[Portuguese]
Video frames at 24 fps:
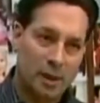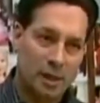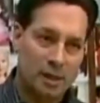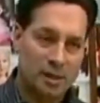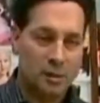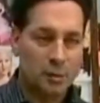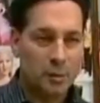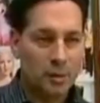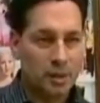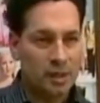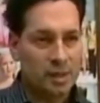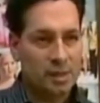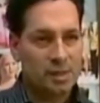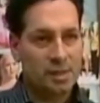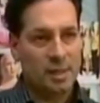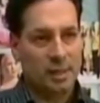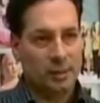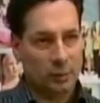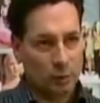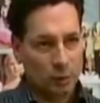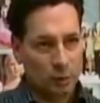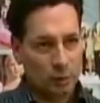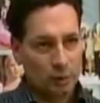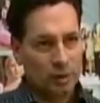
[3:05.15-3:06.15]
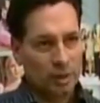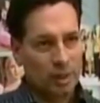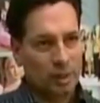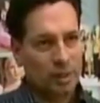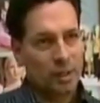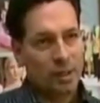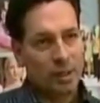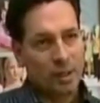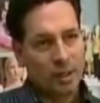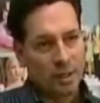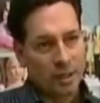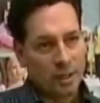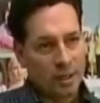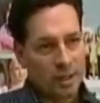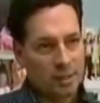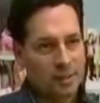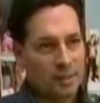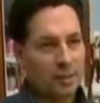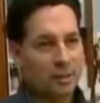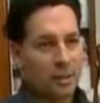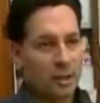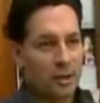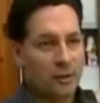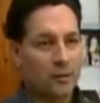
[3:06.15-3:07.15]
As Miss adulta,
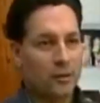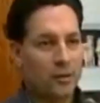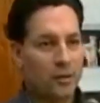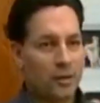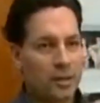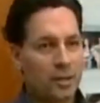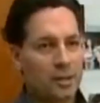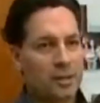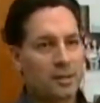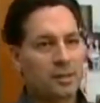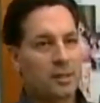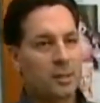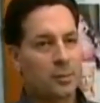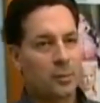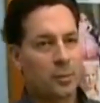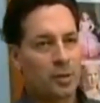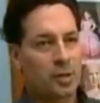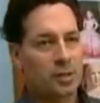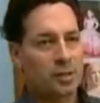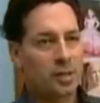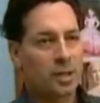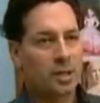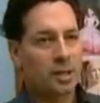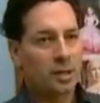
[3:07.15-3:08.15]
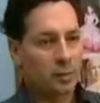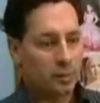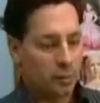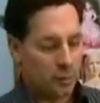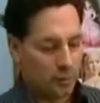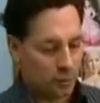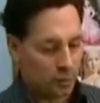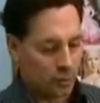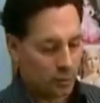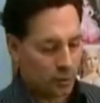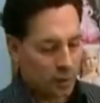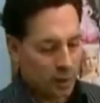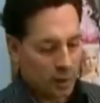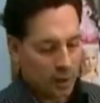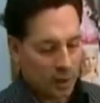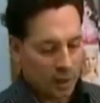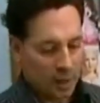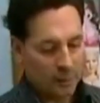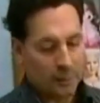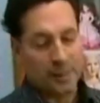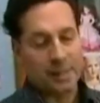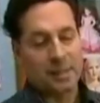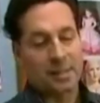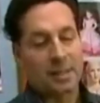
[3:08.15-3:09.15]
as entrevistas, por exemplo,
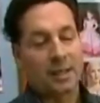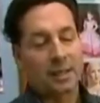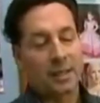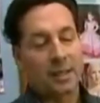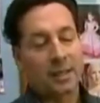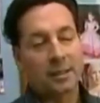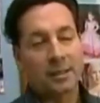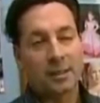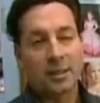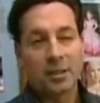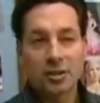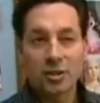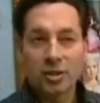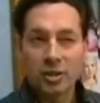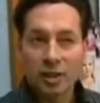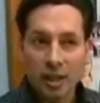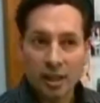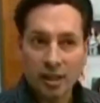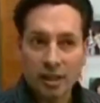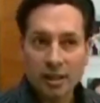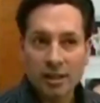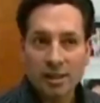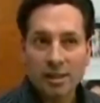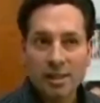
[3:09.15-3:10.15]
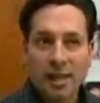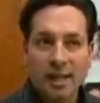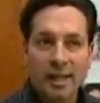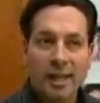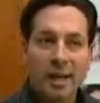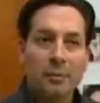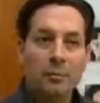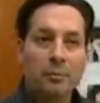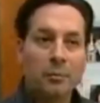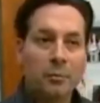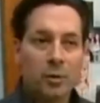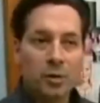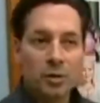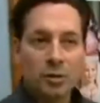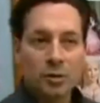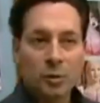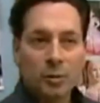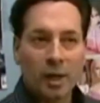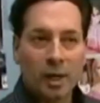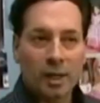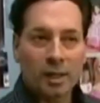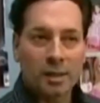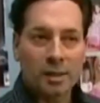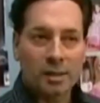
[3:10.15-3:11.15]
a passarela, a gente tem que ensaiar
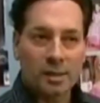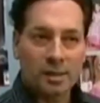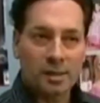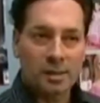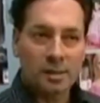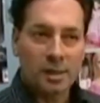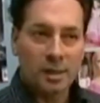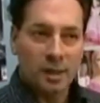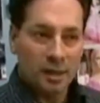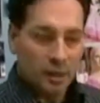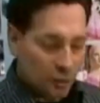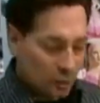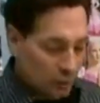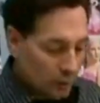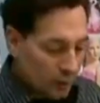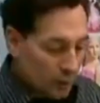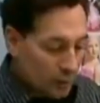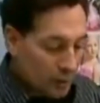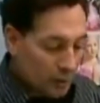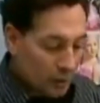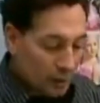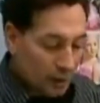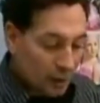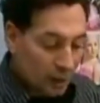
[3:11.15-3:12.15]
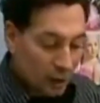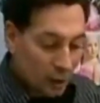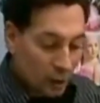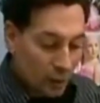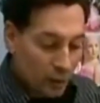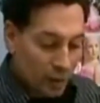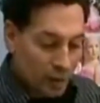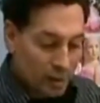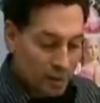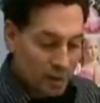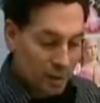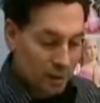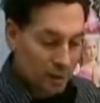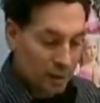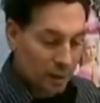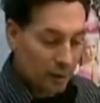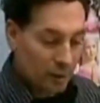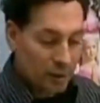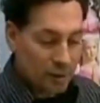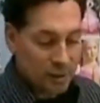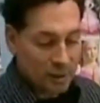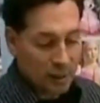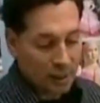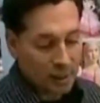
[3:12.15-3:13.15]
muito mais. Uma menina começa
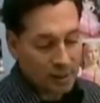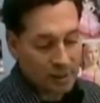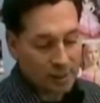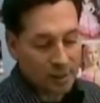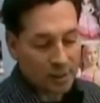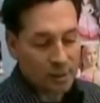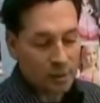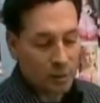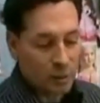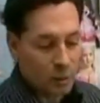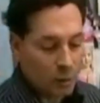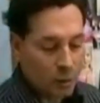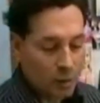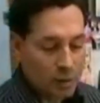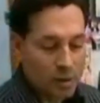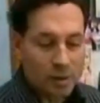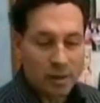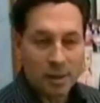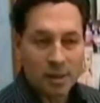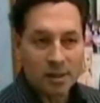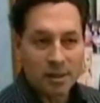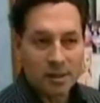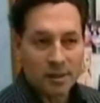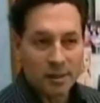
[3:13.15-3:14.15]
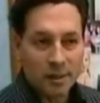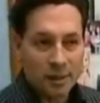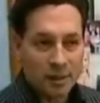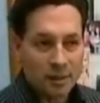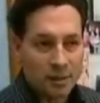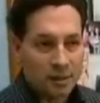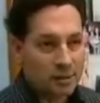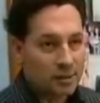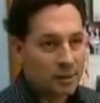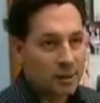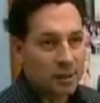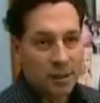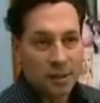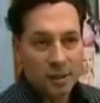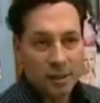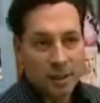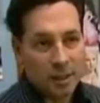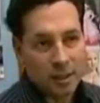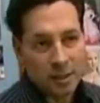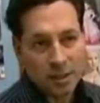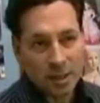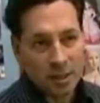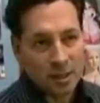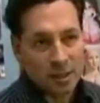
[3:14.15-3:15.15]
aqui, eu ensaio às vezes duas, três vezes
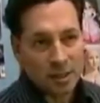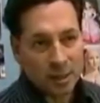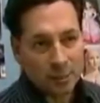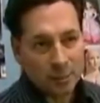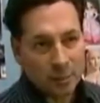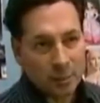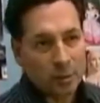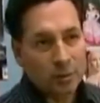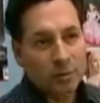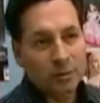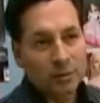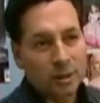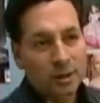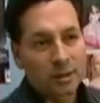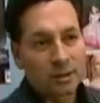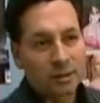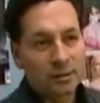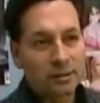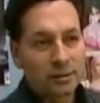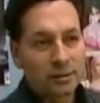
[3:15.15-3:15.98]
e ela já está pronta.